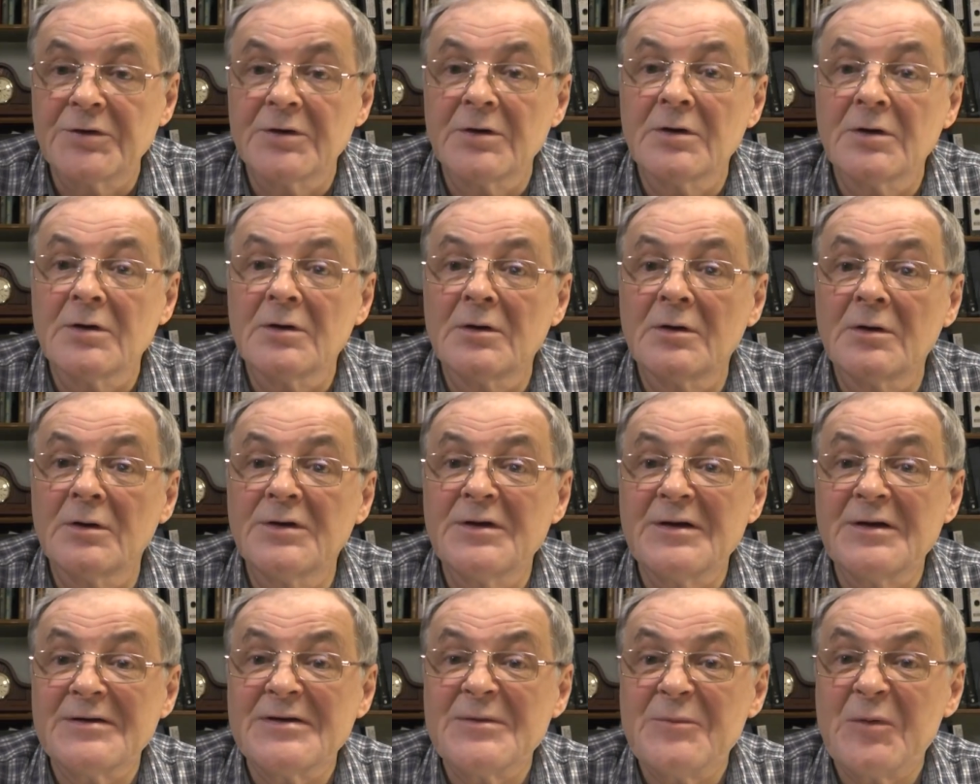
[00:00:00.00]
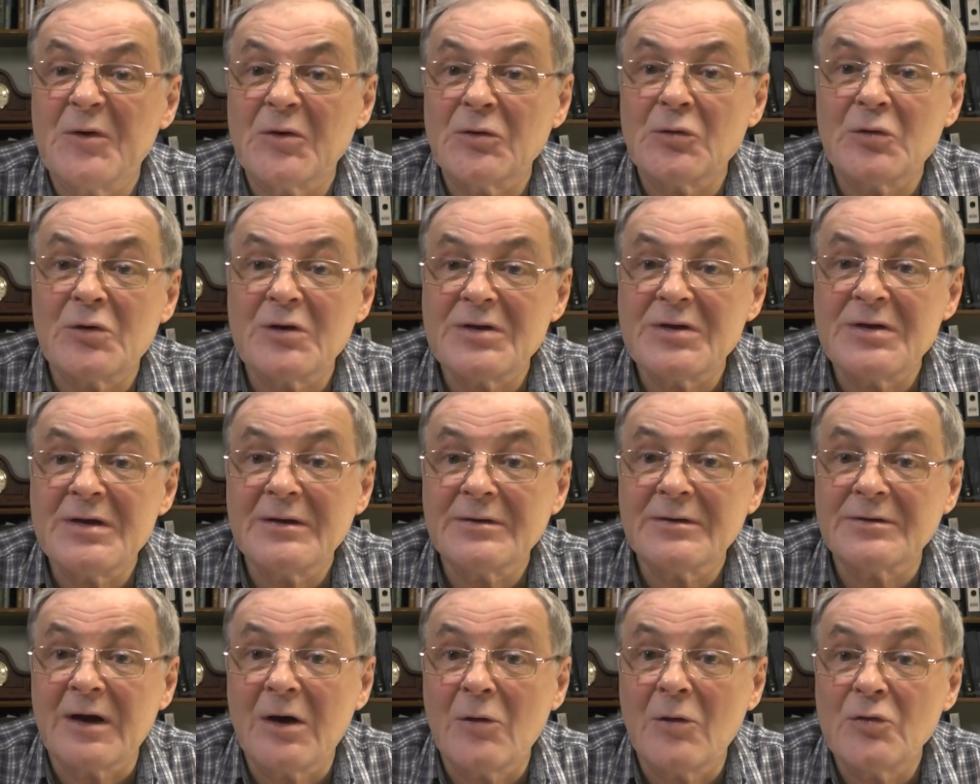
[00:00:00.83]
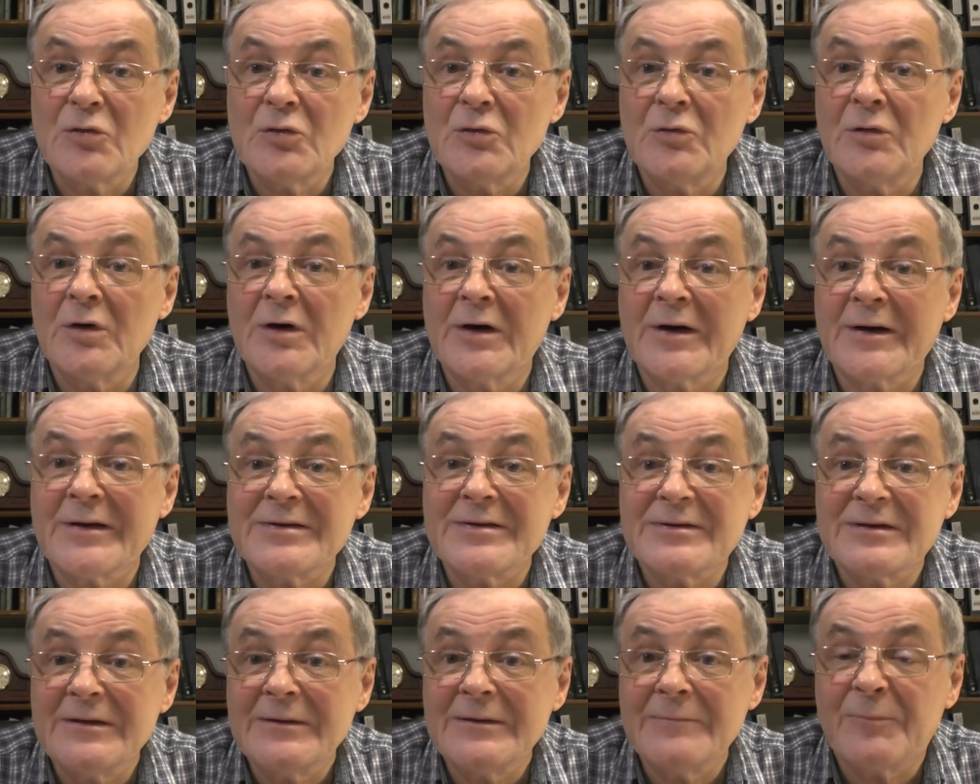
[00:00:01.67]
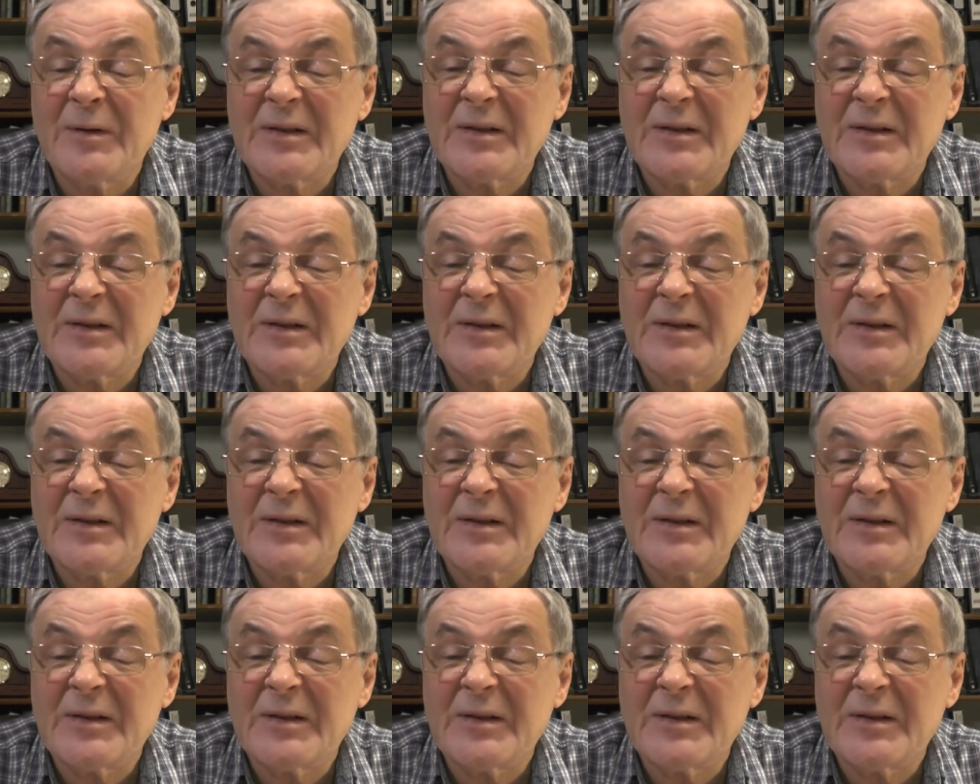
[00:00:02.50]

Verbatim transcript: э, и даже температуры нет, а у него карантин,